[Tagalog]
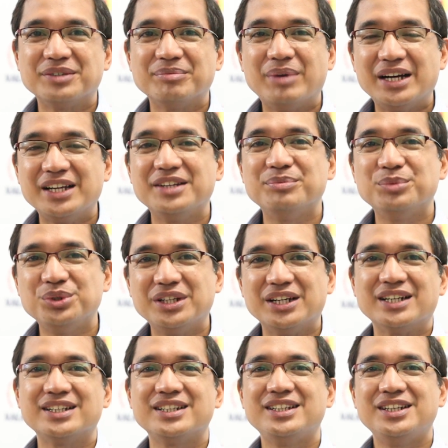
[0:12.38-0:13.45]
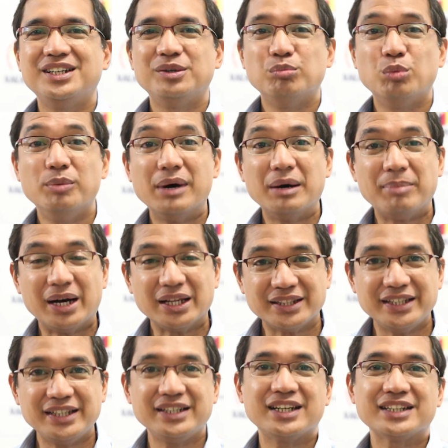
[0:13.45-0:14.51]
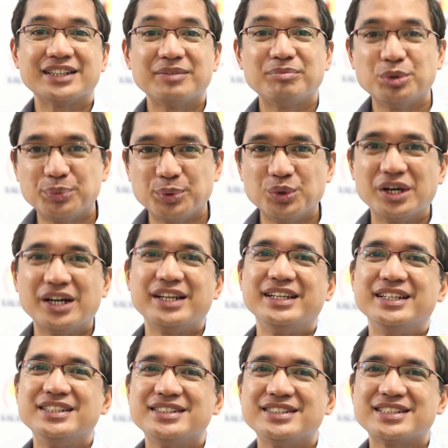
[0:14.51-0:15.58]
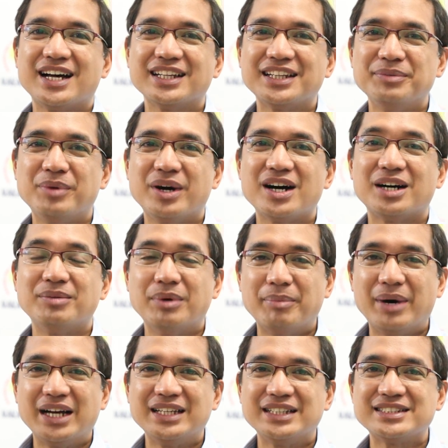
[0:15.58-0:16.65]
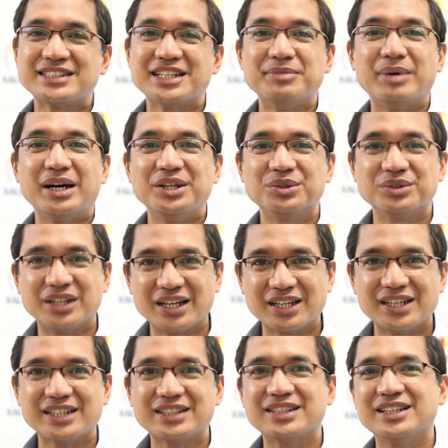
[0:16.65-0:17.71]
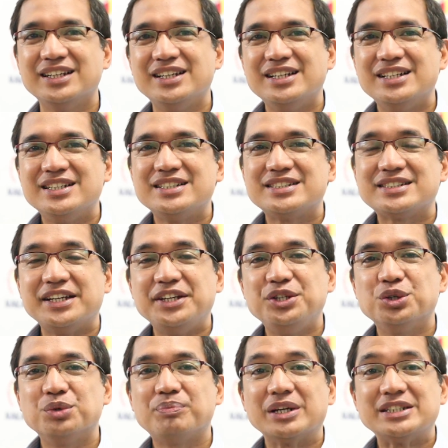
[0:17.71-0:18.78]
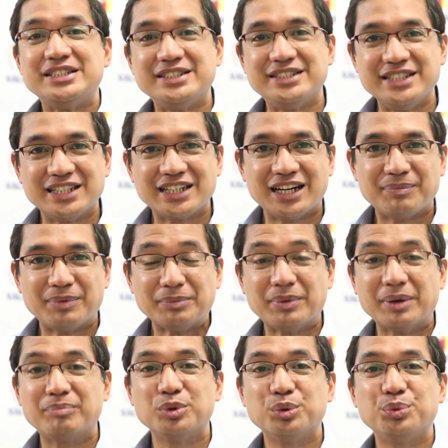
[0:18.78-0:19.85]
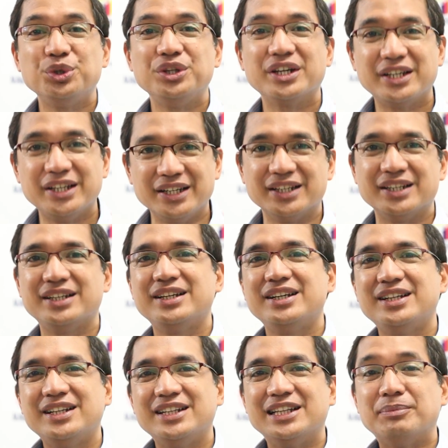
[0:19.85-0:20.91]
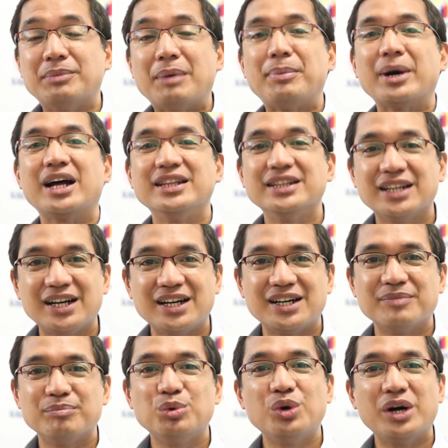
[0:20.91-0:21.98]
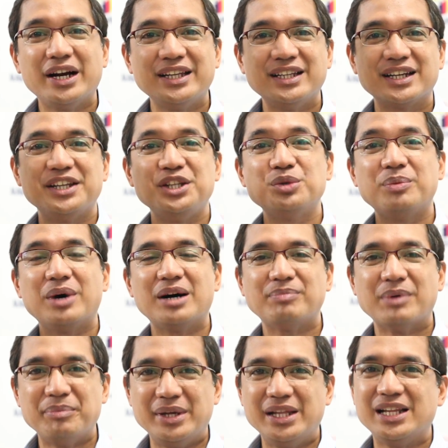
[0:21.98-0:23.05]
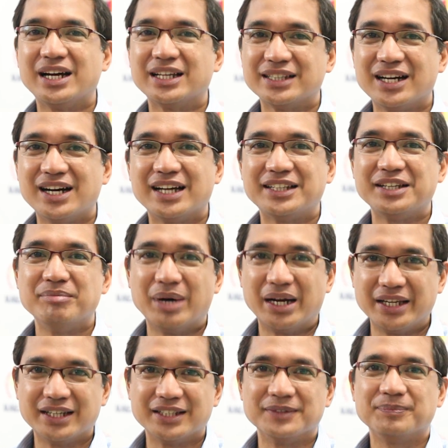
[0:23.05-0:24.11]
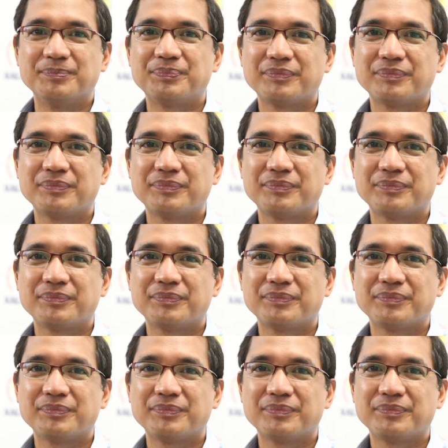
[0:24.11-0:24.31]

ng Bayan Muna. Bumabati at nagpupugay sa ating mga kababayan sa ibayong dagat sa inyong pagsisikap at pagpupunyagi na mapaganda ang buhay ng inyong mga pamilya at ng ating bayan.